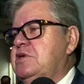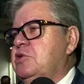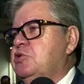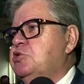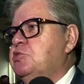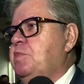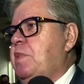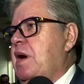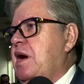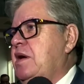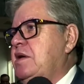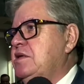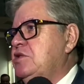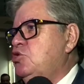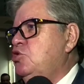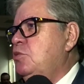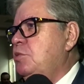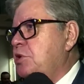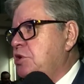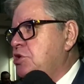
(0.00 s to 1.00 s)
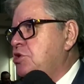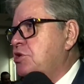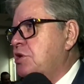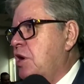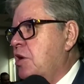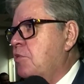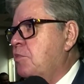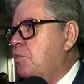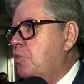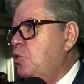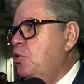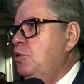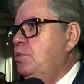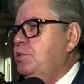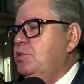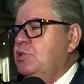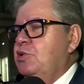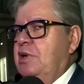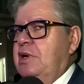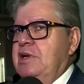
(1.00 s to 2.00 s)
entre seus pares no Ministério
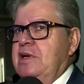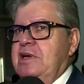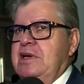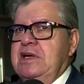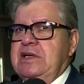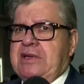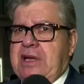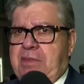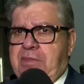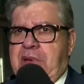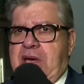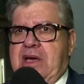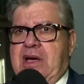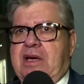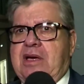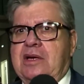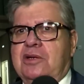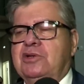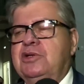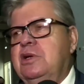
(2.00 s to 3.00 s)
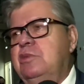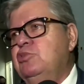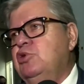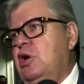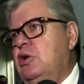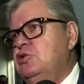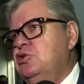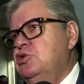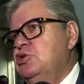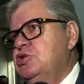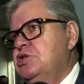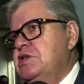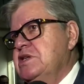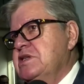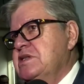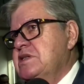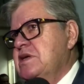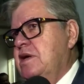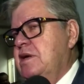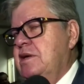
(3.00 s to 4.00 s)
Público e também aqui no Tribunal de
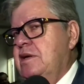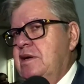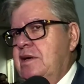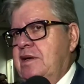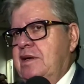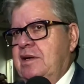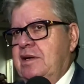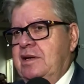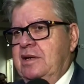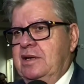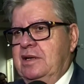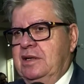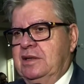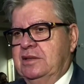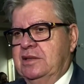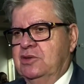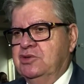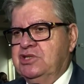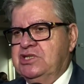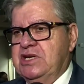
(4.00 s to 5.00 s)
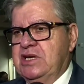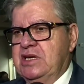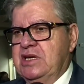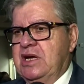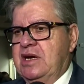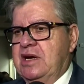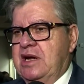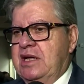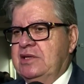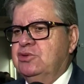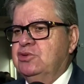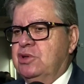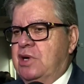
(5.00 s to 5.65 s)
Justiça. Então seria